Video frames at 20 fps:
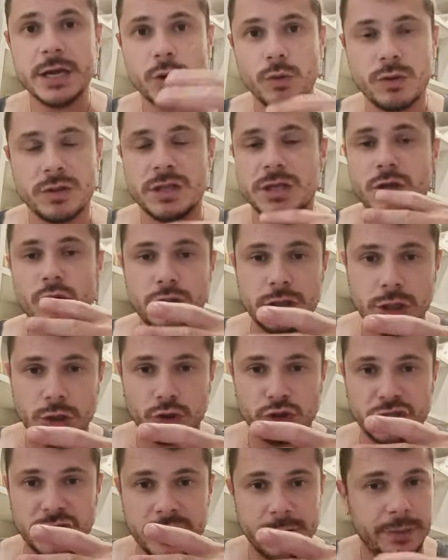Quindi io
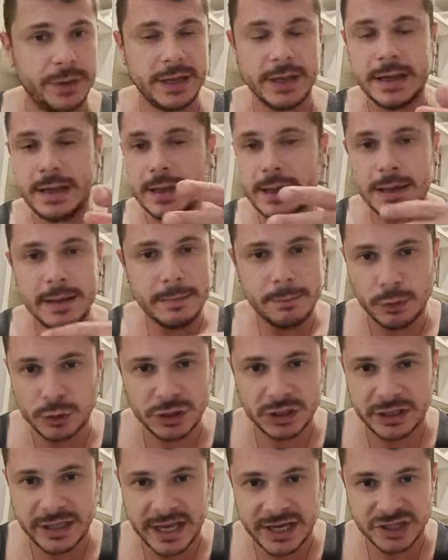dico sempre,
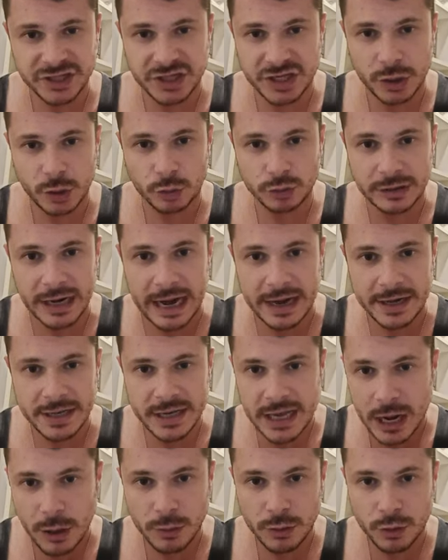Potete essere
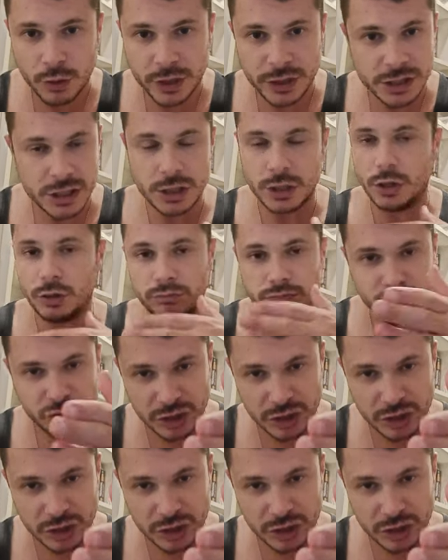contrari a quello che dico,